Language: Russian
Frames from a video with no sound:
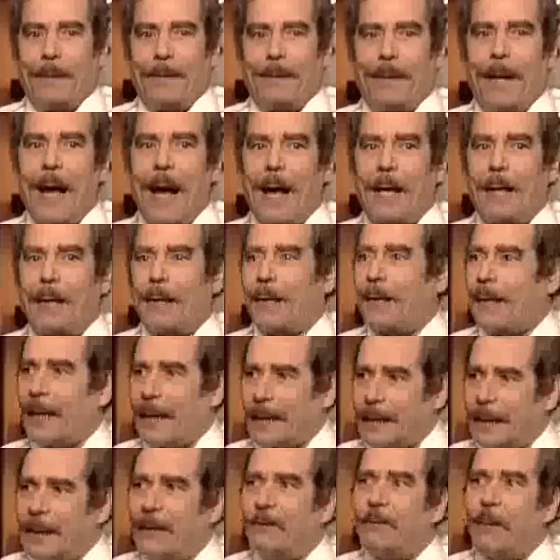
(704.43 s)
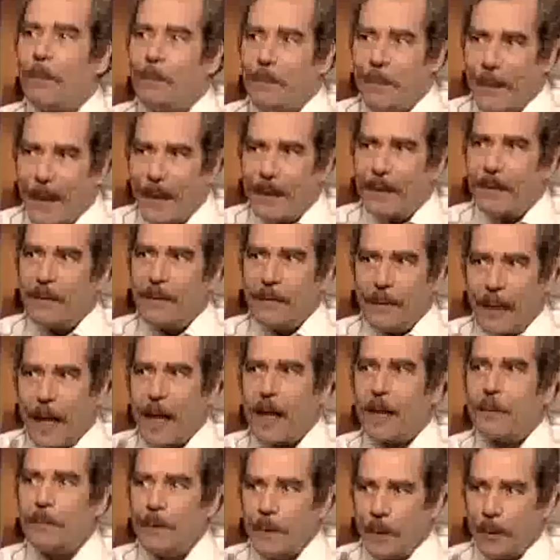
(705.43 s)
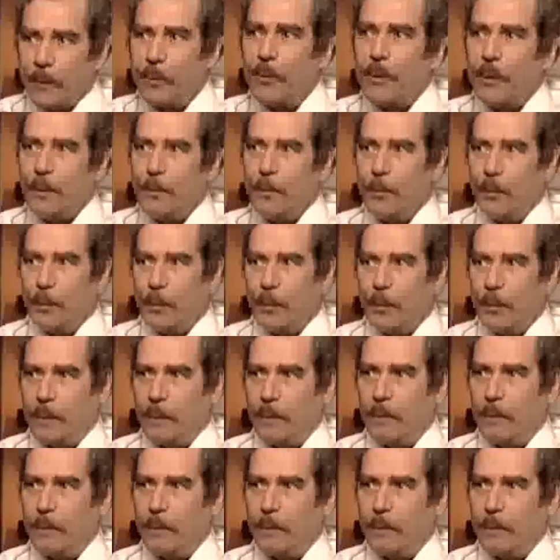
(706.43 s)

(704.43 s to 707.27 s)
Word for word: так красиво петь даром никто не будет.